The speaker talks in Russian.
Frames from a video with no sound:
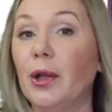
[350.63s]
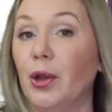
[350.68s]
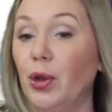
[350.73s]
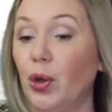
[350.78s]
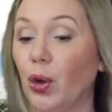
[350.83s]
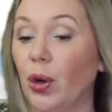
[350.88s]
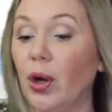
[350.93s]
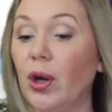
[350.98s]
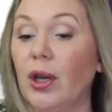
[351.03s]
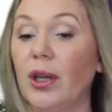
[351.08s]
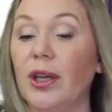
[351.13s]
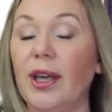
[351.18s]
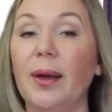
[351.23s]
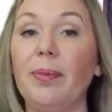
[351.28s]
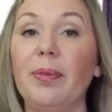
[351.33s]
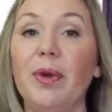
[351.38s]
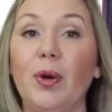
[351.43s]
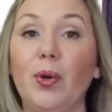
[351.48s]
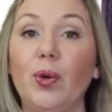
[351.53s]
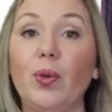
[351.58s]
Но
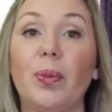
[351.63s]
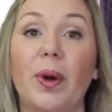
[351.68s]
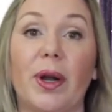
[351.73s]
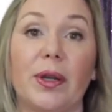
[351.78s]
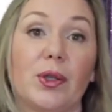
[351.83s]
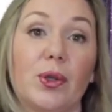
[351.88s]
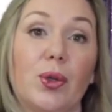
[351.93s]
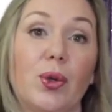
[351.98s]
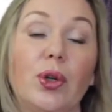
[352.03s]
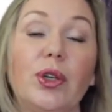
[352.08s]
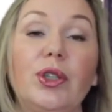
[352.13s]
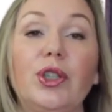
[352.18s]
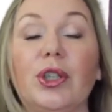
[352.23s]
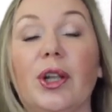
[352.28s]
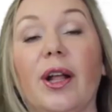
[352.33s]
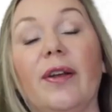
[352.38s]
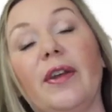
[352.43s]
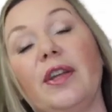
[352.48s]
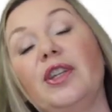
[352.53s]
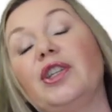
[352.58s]
я беру простой
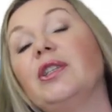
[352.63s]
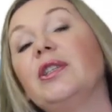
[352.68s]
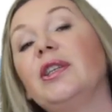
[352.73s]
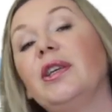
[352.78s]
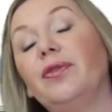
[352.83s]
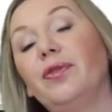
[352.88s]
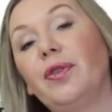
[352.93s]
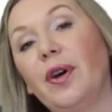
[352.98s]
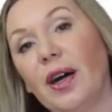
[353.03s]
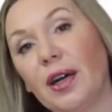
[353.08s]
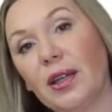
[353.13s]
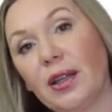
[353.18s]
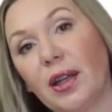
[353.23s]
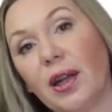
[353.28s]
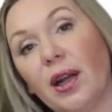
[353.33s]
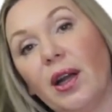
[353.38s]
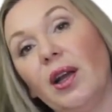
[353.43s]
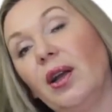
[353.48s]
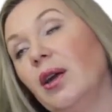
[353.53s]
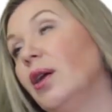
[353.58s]
человеческий
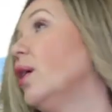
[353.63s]
фактор.